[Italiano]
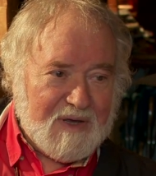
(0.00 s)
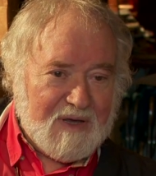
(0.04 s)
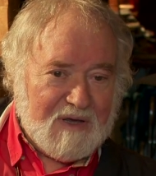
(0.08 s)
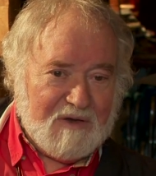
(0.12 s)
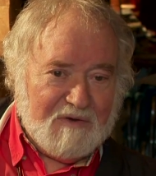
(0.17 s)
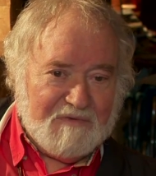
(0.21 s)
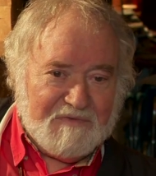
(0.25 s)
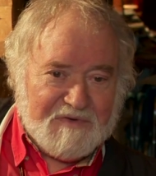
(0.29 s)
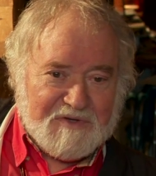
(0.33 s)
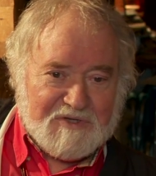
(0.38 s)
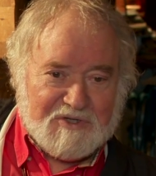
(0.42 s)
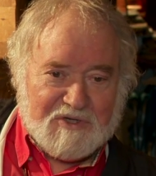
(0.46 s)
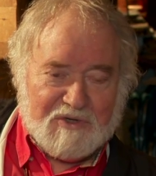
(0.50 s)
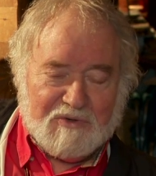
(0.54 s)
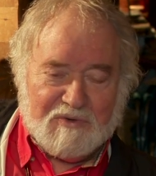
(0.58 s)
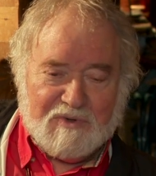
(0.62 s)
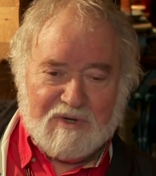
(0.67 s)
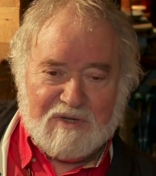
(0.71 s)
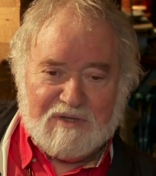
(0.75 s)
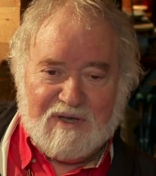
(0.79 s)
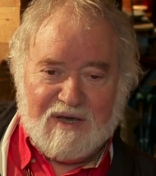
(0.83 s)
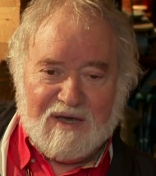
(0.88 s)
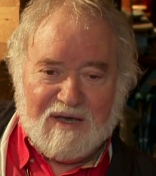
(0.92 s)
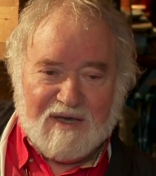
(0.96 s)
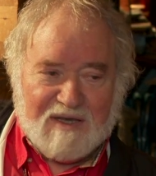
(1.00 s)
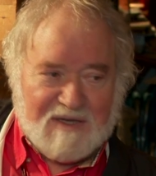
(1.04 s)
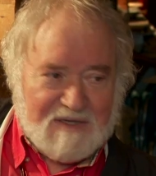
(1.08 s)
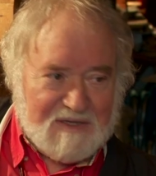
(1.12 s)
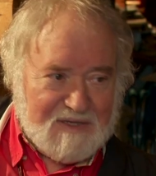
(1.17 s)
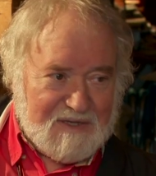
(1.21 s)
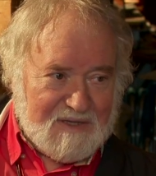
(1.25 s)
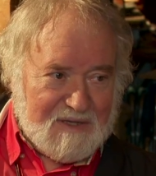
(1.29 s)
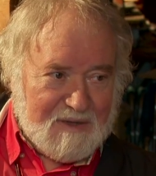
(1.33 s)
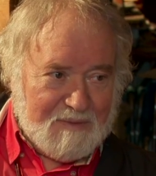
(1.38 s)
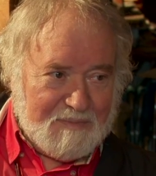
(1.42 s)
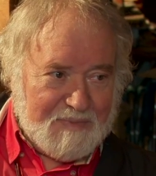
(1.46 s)
che io facevo una dea
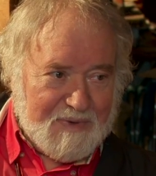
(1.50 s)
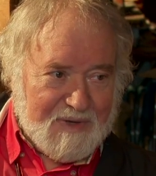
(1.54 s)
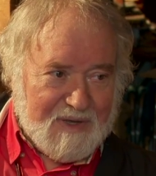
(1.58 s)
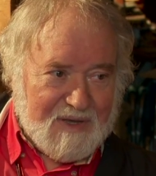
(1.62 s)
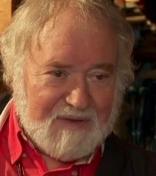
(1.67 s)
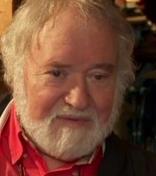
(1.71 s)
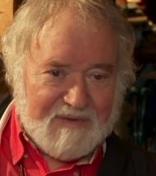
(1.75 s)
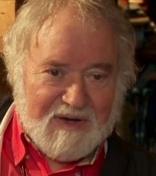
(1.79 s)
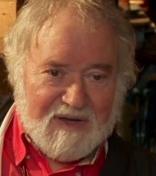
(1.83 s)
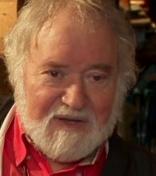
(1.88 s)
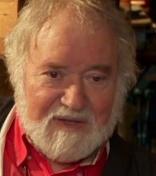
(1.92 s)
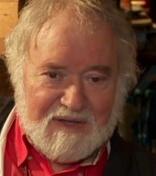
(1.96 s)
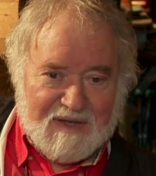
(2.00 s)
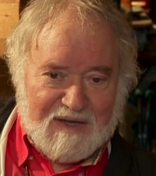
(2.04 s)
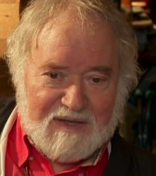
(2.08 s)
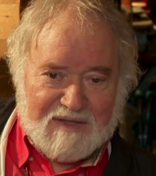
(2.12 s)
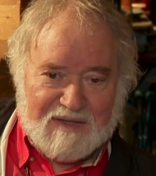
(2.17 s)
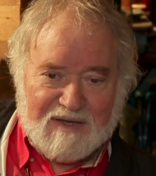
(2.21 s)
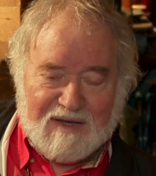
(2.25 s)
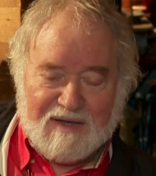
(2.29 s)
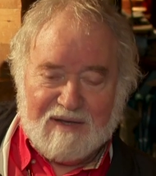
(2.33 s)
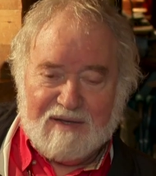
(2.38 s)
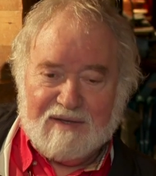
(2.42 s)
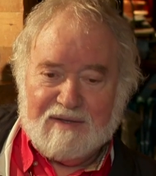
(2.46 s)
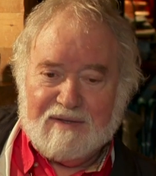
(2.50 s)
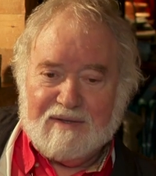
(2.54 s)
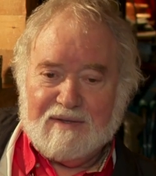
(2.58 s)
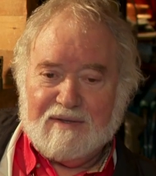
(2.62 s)
Iside perché veniva data